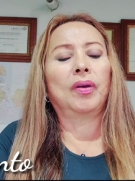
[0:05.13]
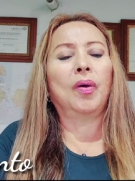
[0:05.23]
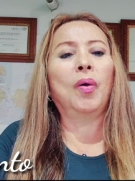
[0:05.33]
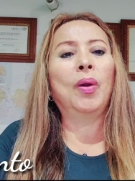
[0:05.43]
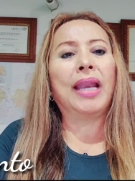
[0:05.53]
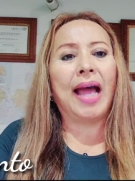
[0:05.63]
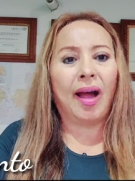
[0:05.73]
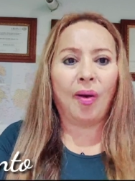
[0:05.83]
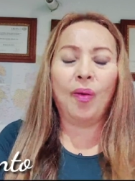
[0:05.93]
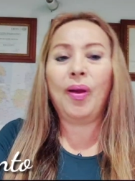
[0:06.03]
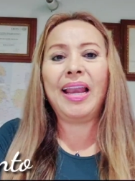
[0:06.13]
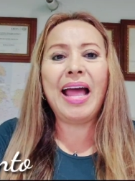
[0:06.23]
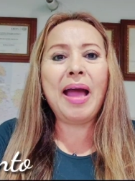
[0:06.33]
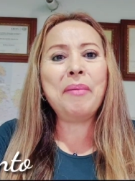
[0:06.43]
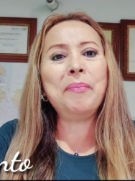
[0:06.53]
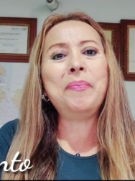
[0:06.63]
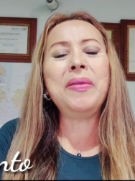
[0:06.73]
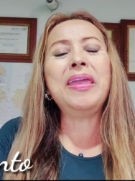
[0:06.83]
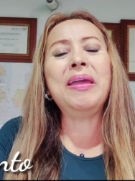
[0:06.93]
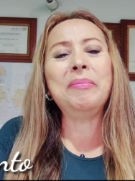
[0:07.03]
Hola, hola,
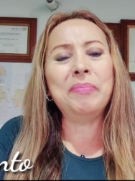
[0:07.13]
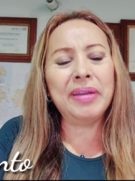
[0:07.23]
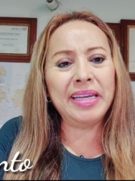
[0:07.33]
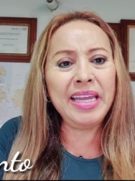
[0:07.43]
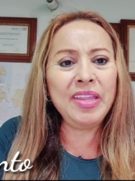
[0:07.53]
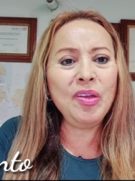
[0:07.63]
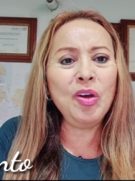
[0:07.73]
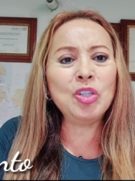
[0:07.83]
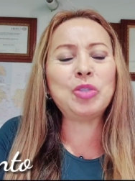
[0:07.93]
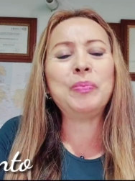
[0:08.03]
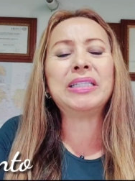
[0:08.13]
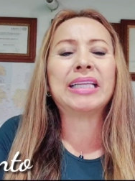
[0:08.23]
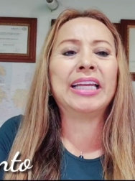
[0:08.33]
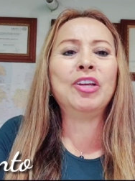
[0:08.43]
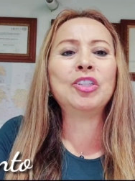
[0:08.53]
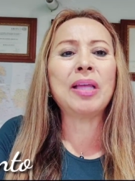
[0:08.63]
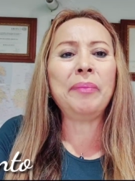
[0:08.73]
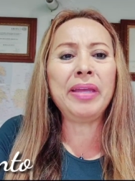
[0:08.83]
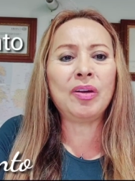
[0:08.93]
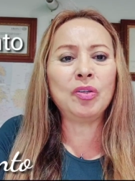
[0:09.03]
bienvenidos mis queridos
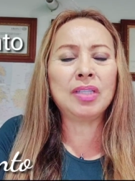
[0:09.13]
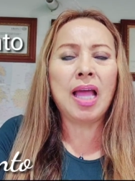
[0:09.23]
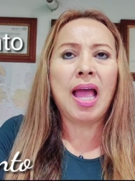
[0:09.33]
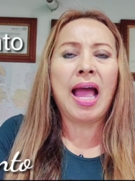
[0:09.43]
amigos